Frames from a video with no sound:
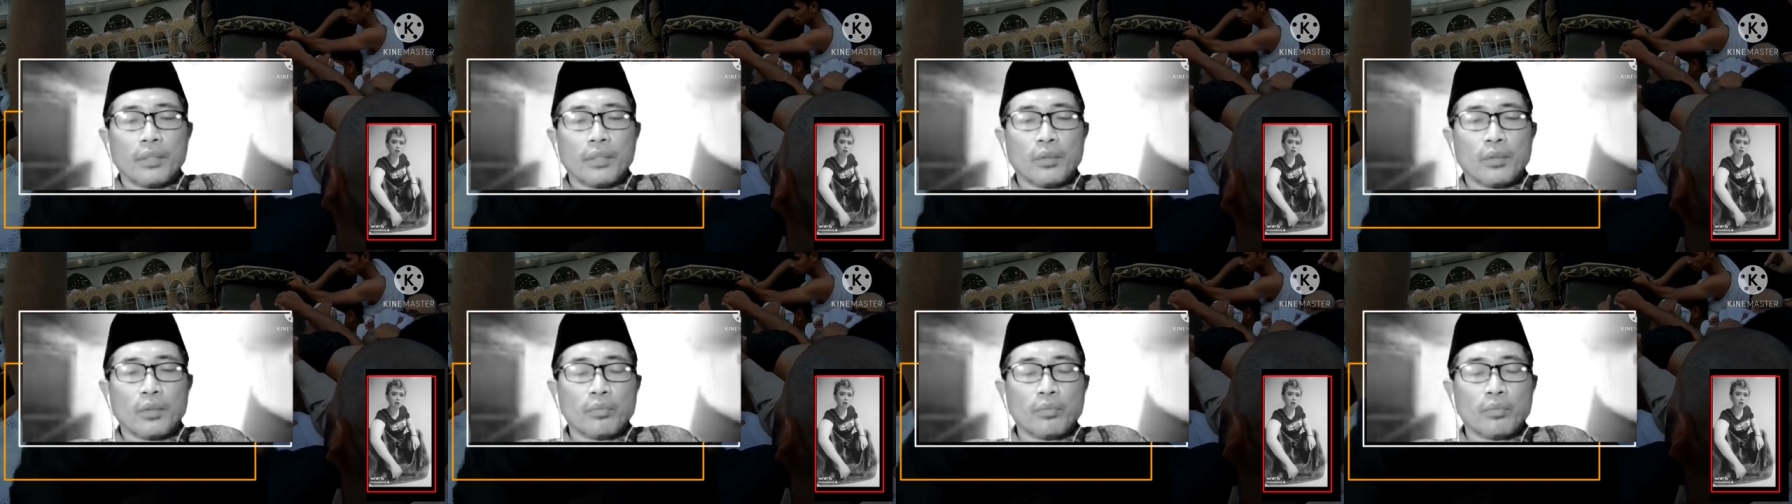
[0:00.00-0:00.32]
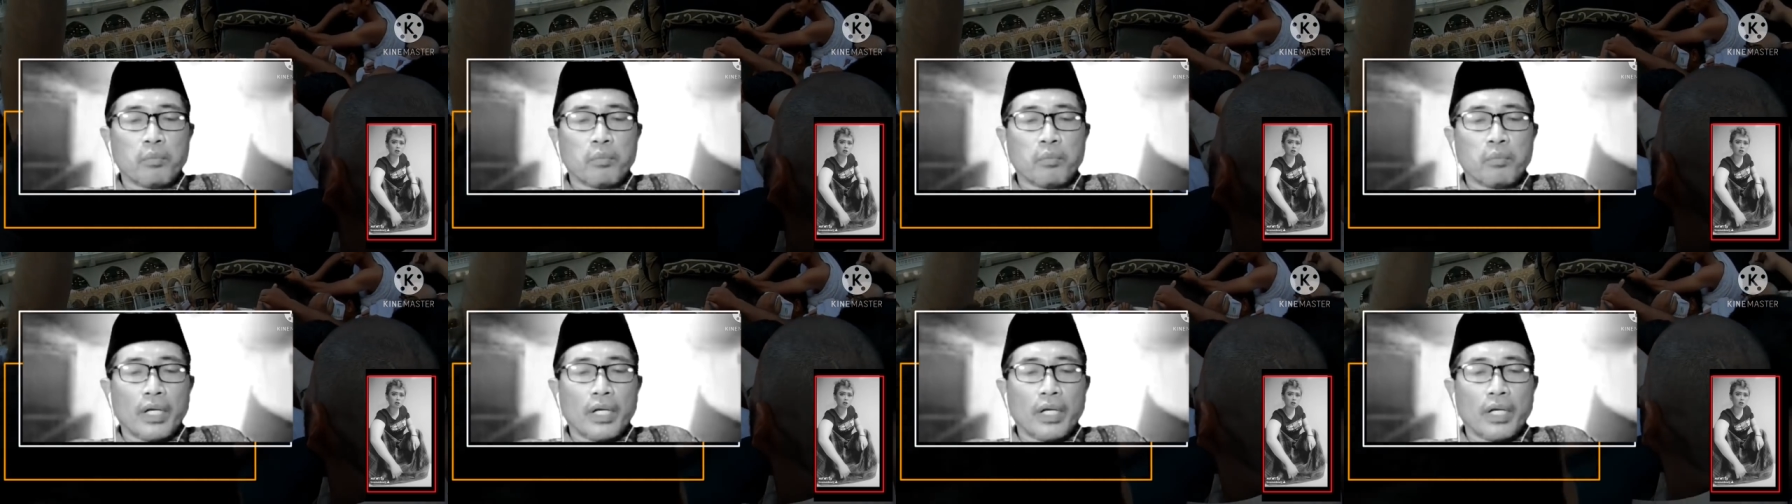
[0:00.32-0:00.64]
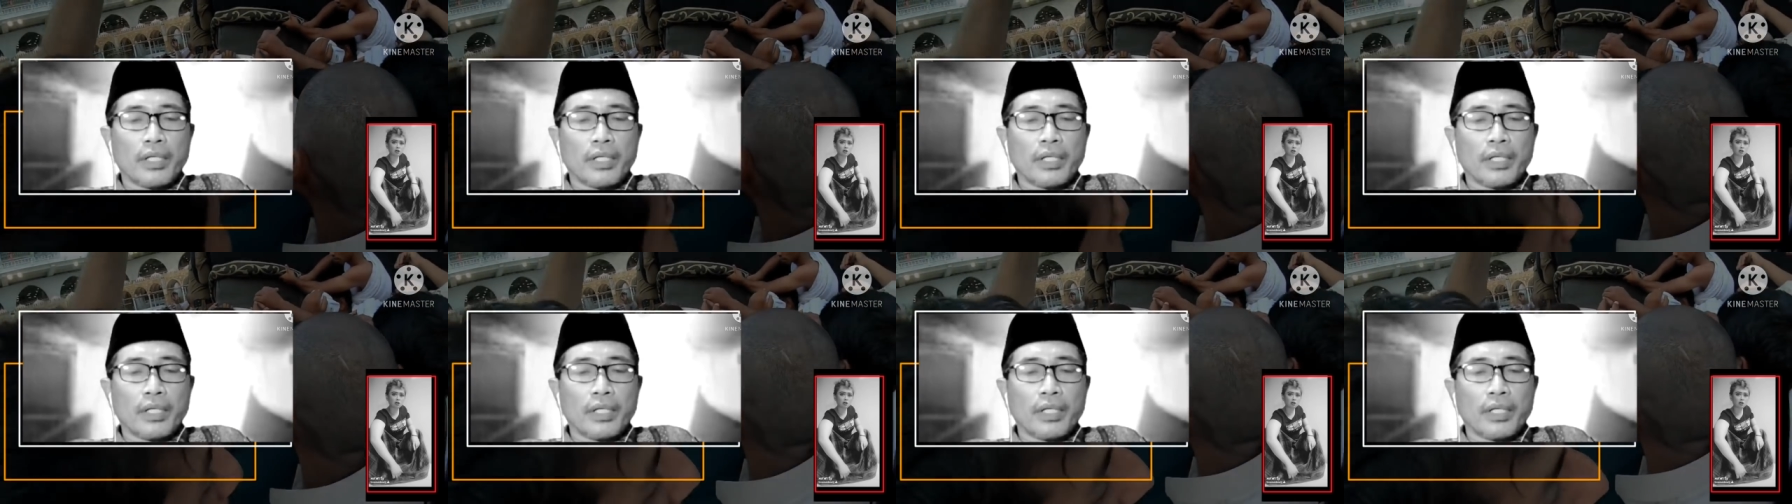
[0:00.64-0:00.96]

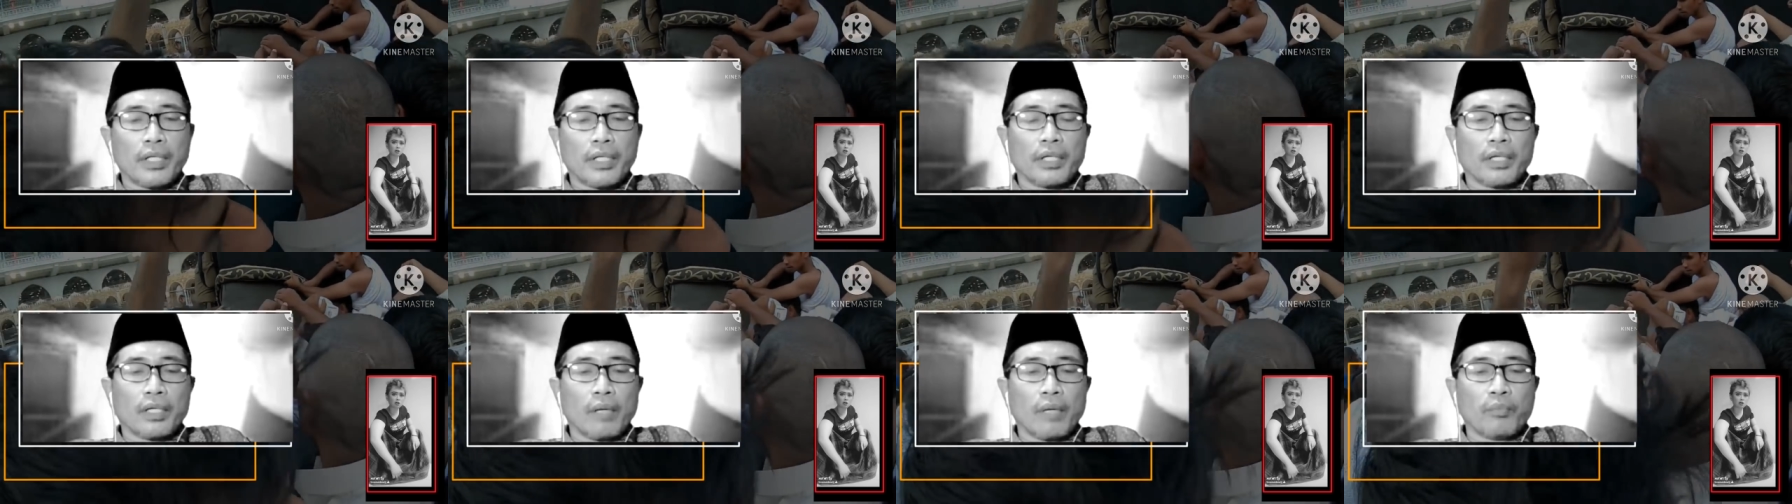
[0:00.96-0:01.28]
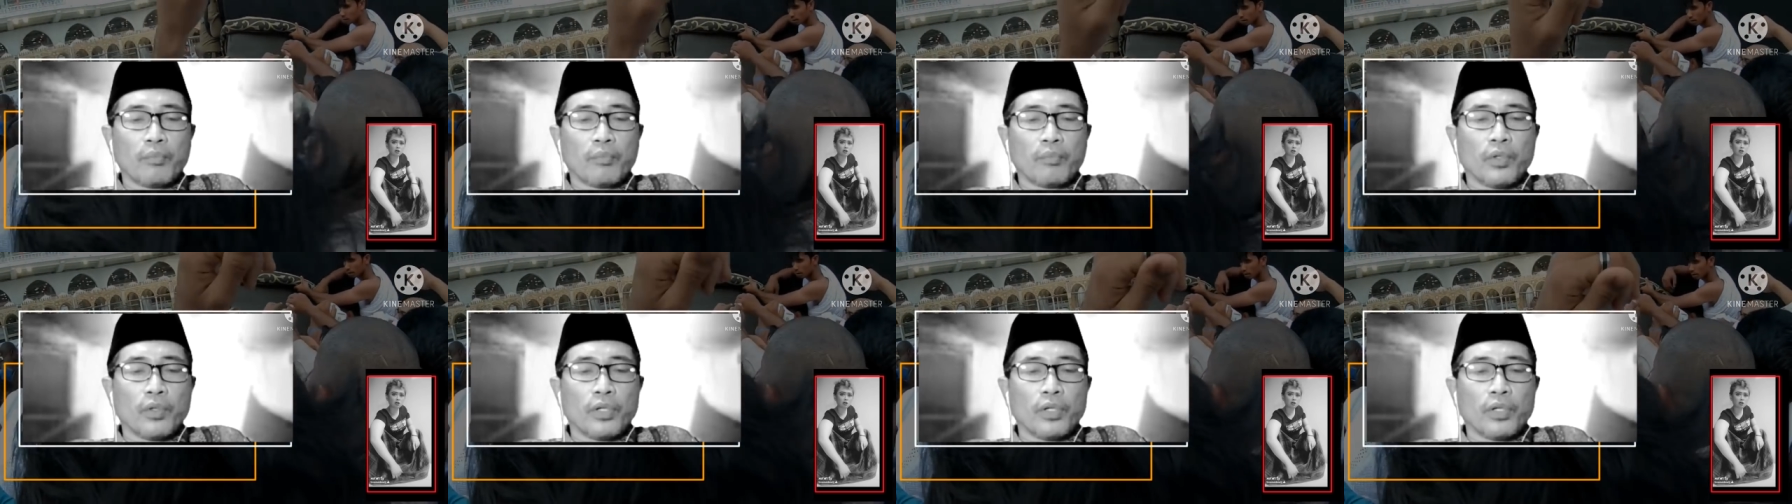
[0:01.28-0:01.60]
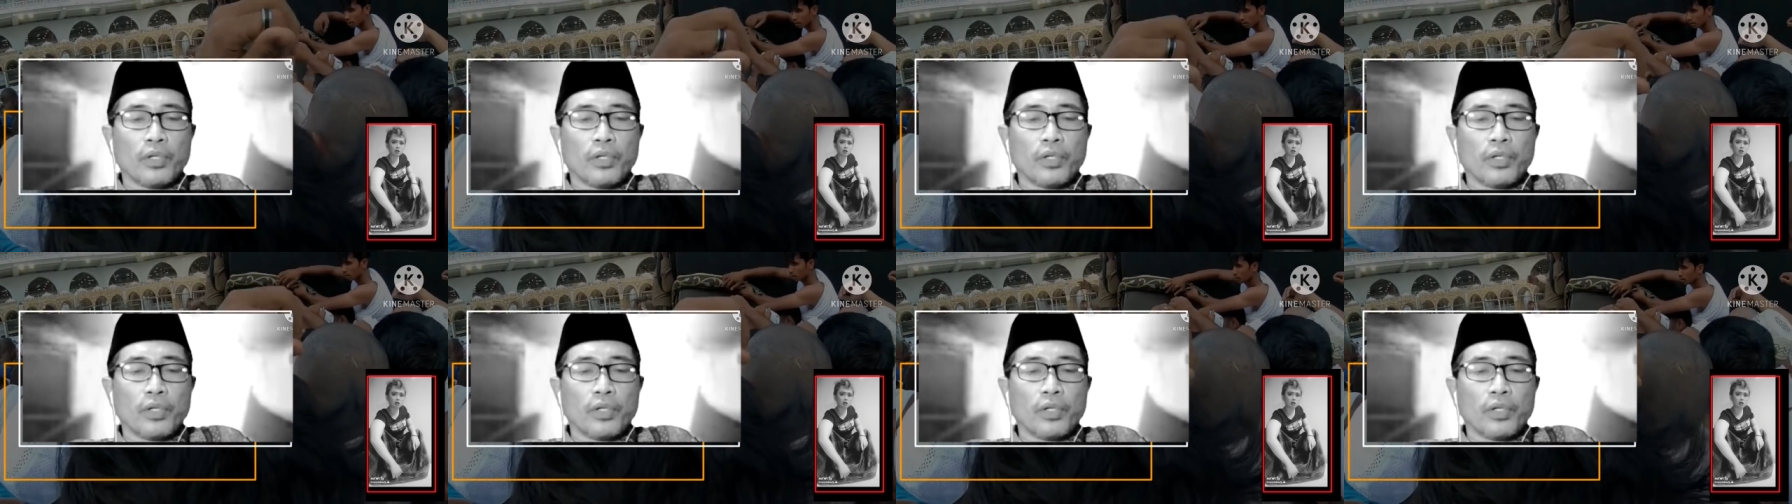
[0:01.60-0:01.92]
pelaksanaannya sih
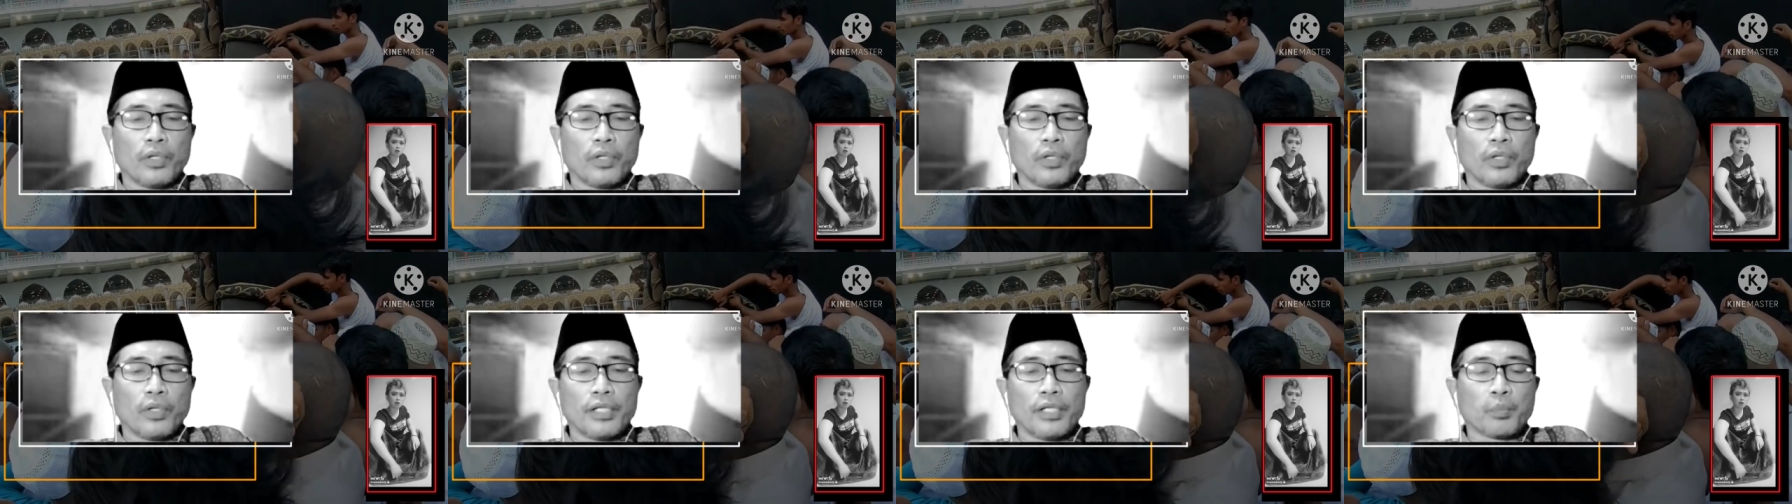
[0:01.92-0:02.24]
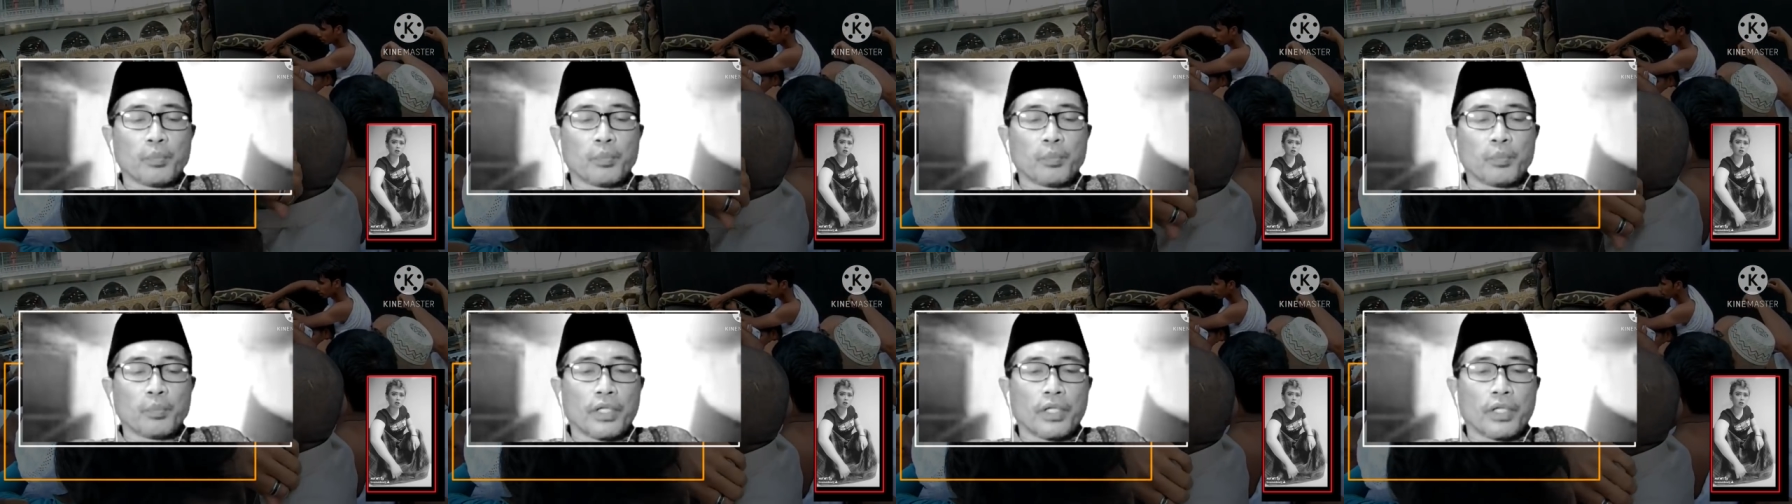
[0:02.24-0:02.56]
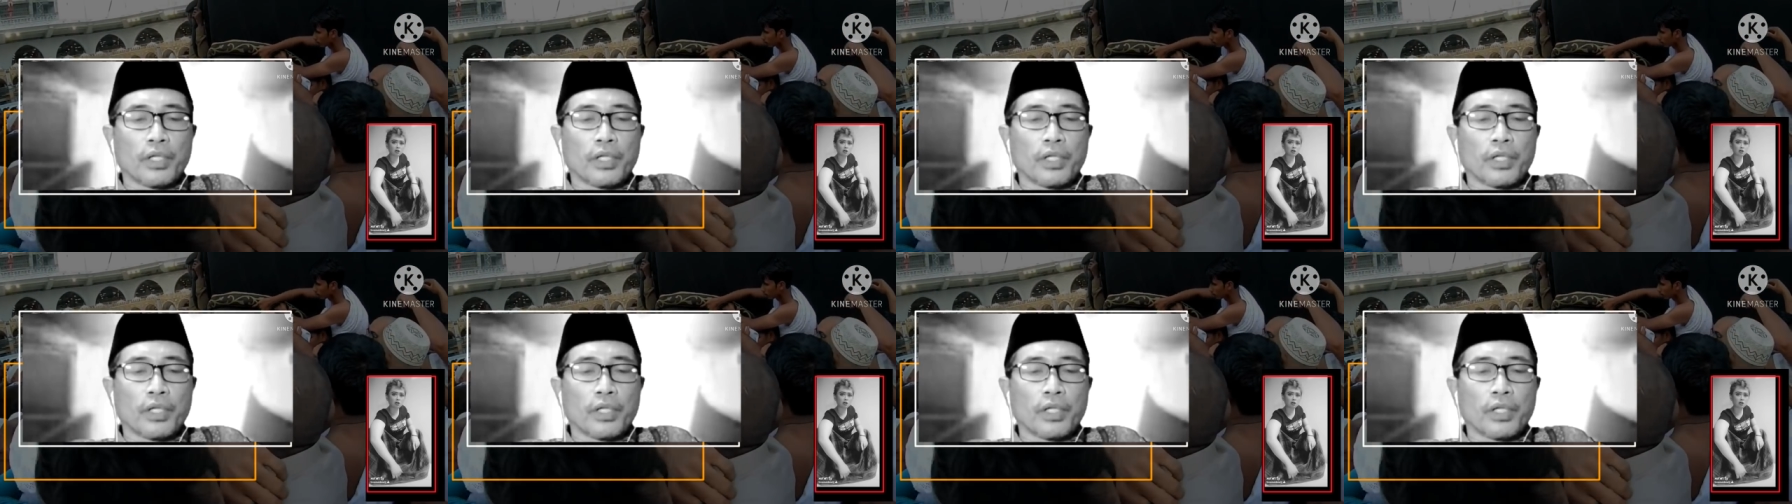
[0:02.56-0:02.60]
nanti ya